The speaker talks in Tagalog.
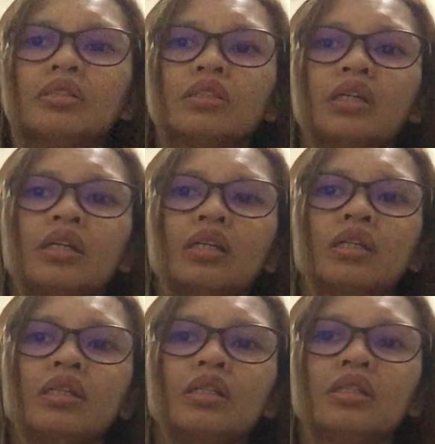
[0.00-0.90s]

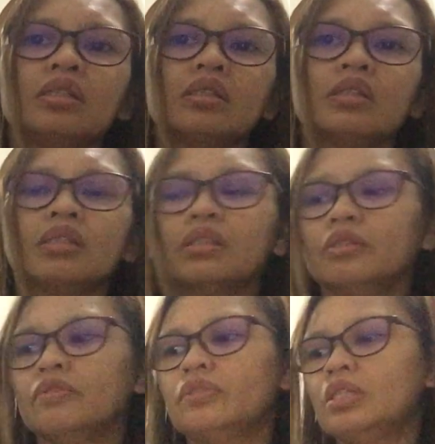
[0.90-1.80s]
siyang
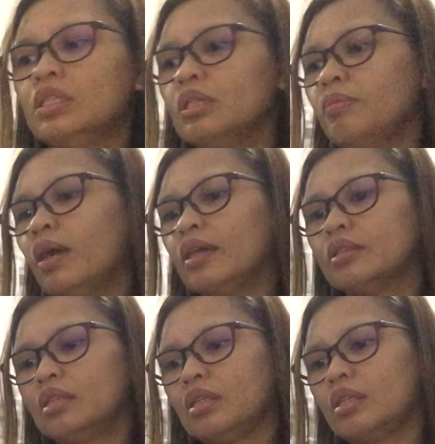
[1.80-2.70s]
free na
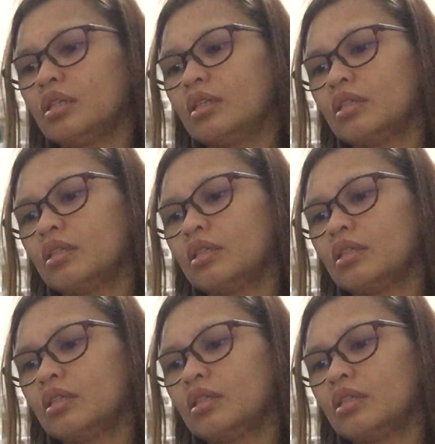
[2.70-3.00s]
battery.